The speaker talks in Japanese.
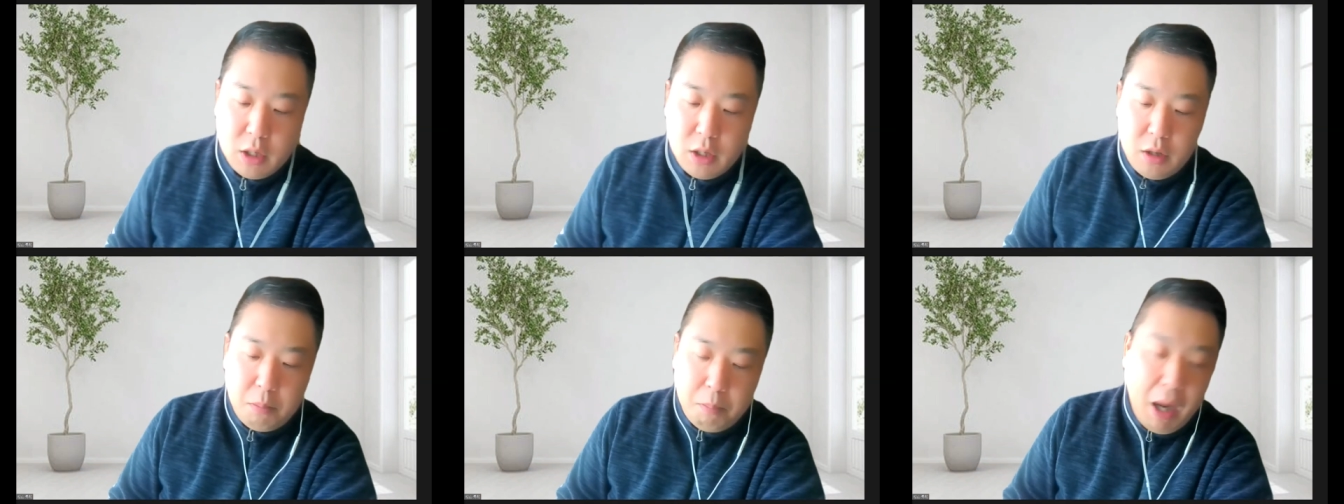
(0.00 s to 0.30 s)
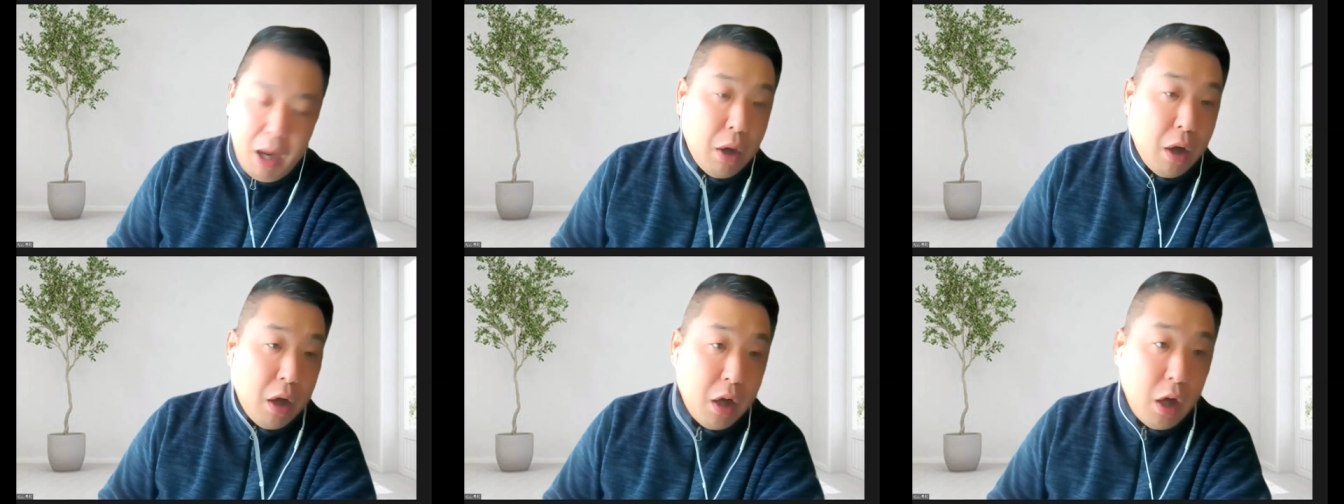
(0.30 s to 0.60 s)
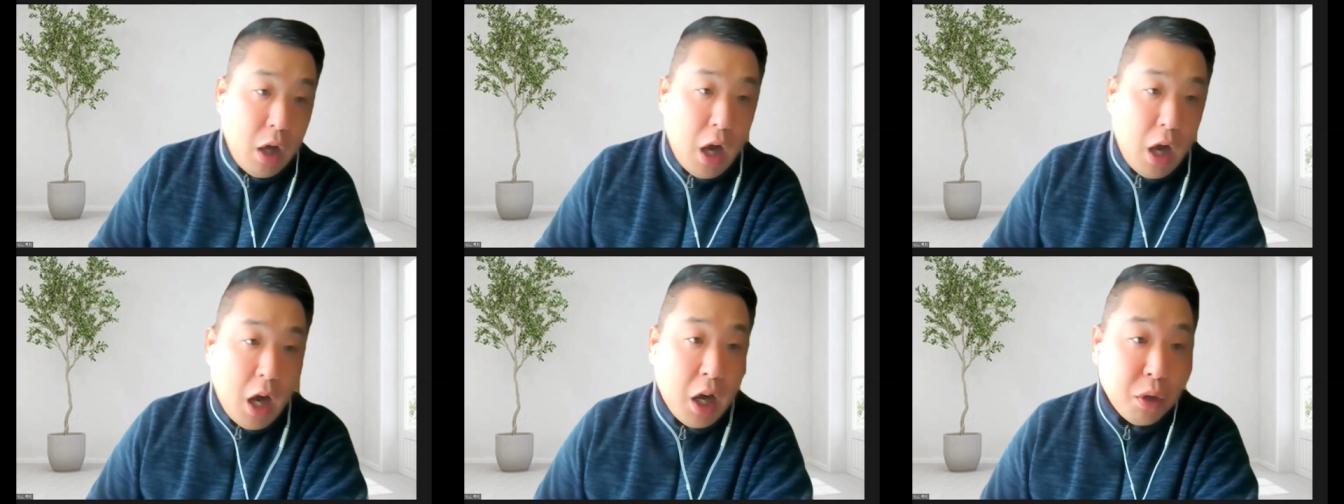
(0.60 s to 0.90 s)
ま
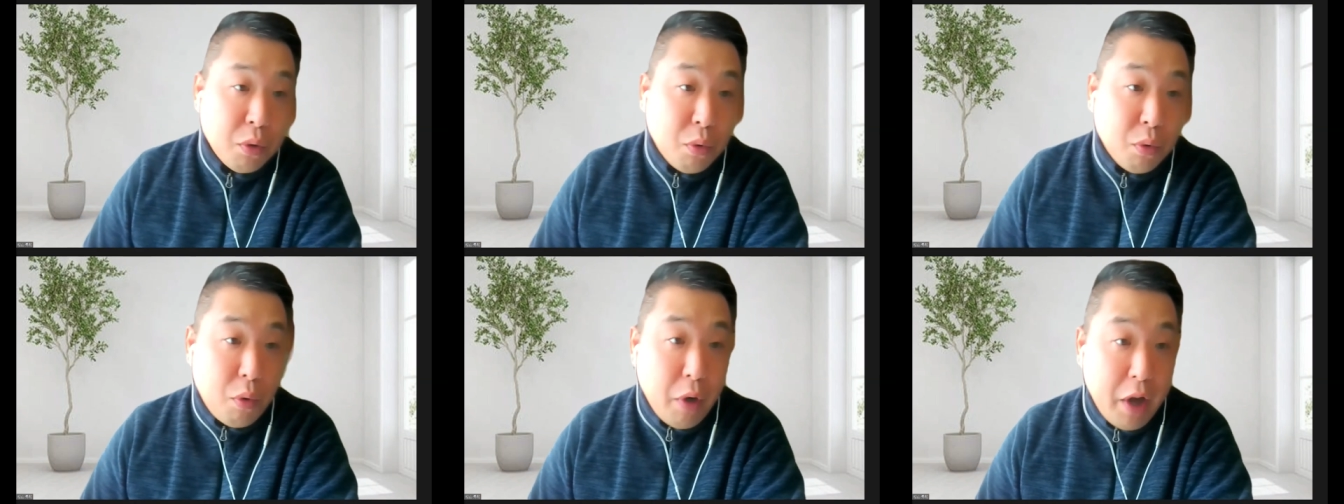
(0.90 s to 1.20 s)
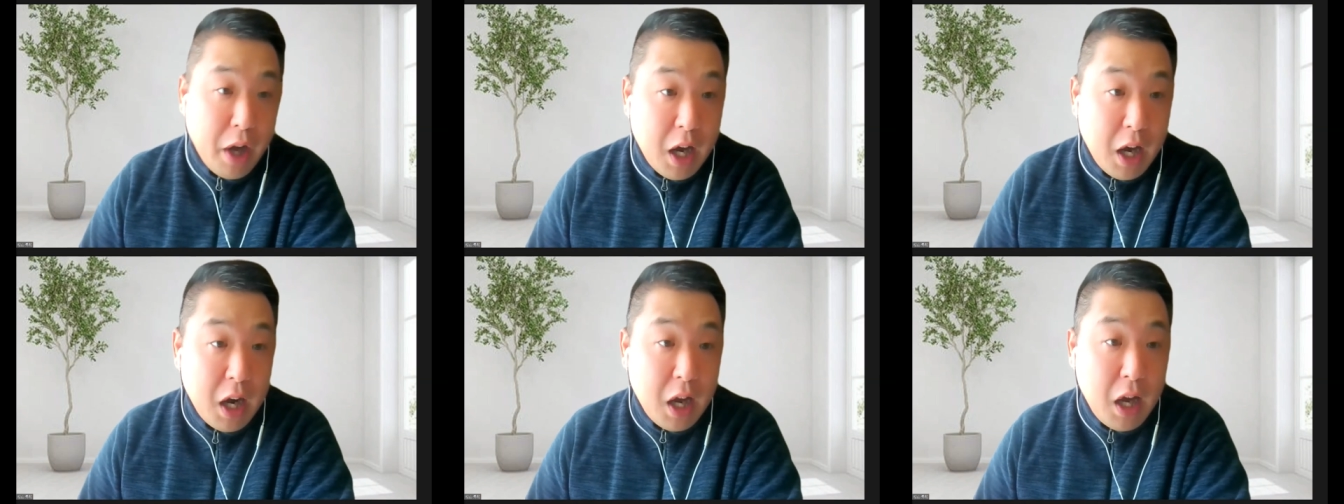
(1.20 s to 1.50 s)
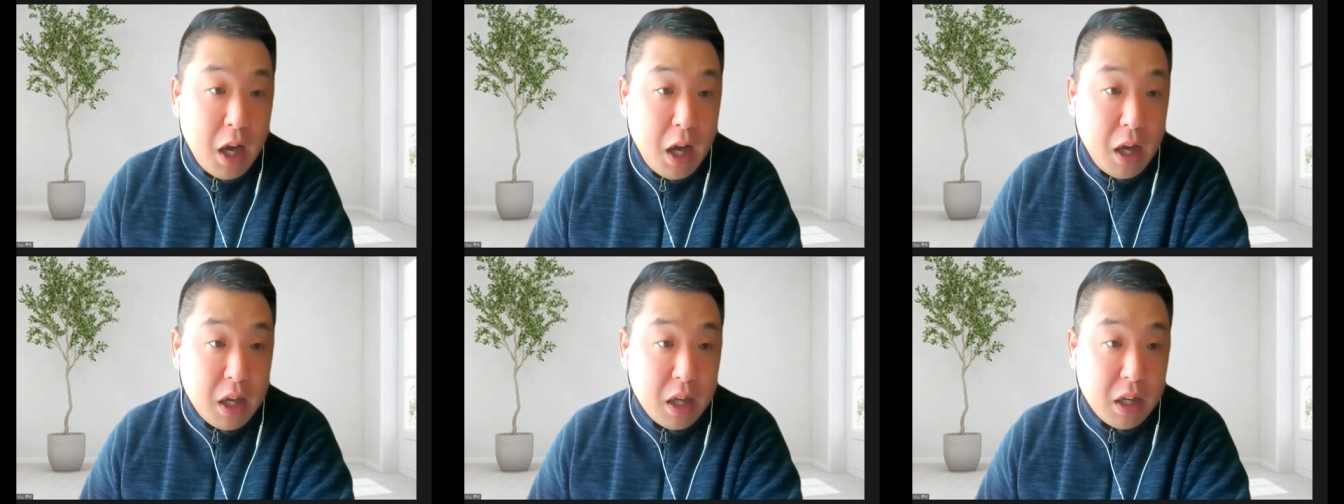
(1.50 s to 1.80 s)
あ、あのこれか
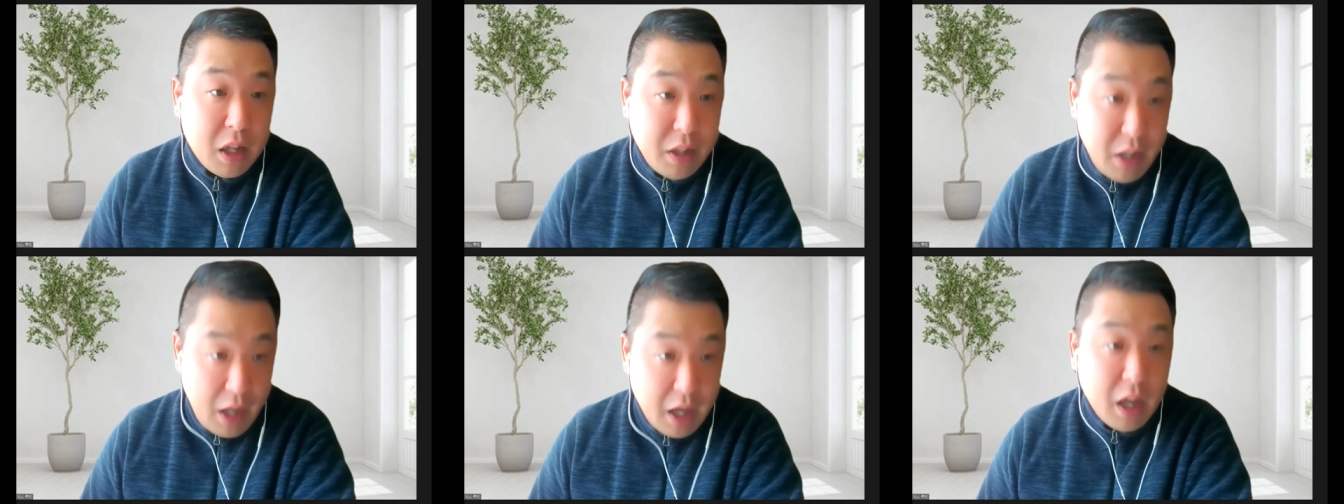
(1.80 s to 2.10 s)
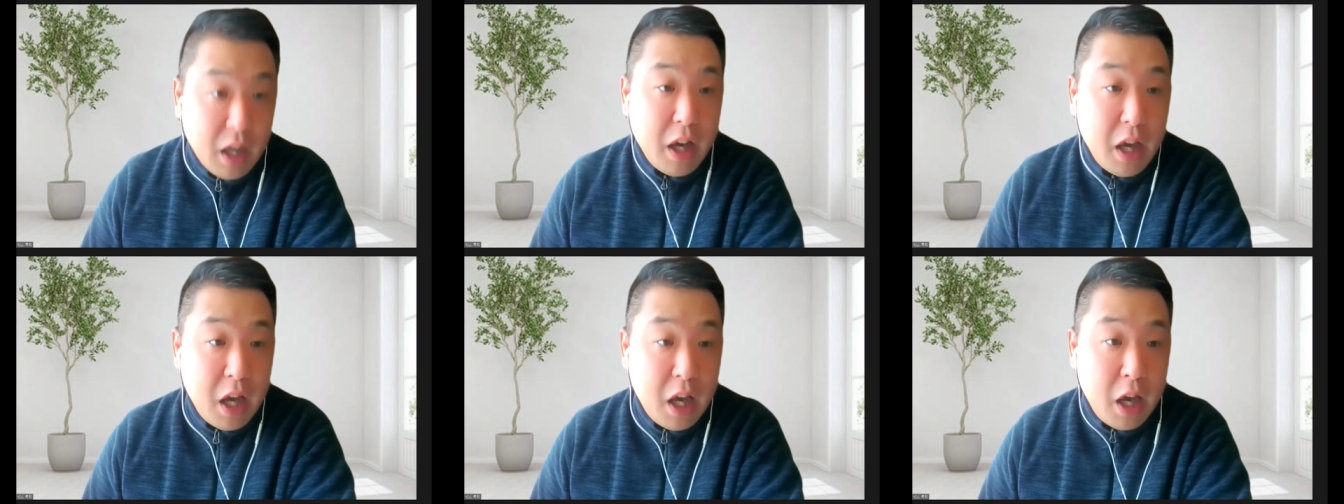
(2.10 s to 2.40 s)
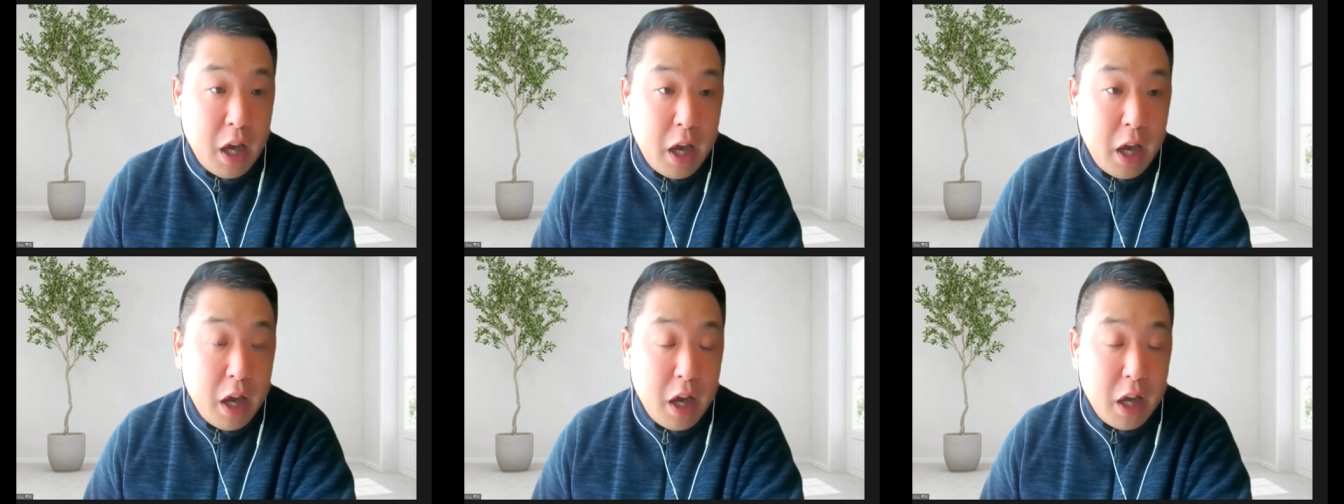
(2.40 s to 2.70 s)
ら
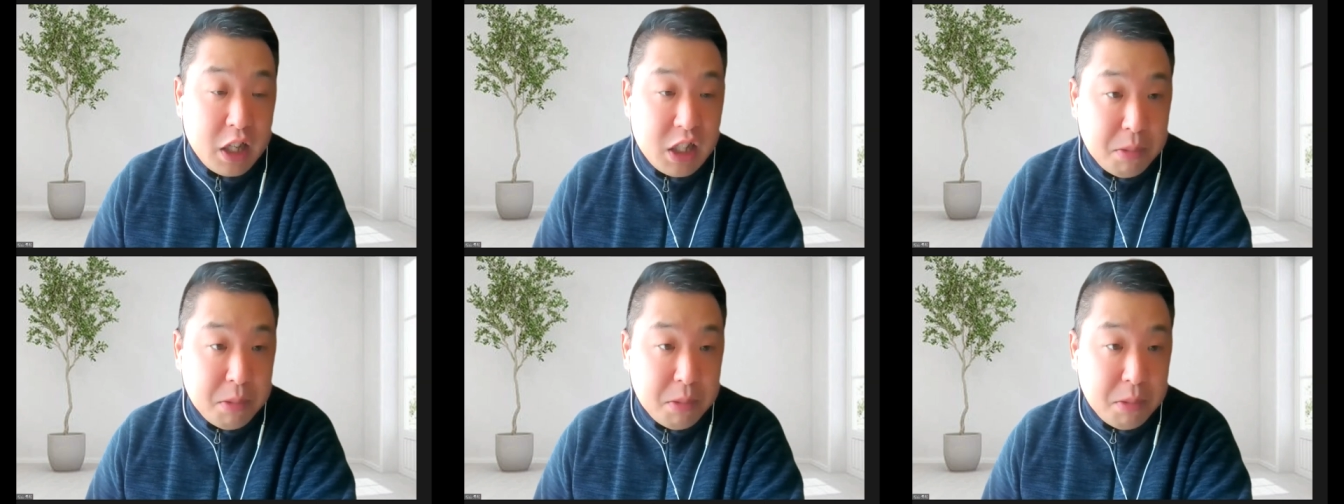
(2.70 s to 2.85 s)
えー、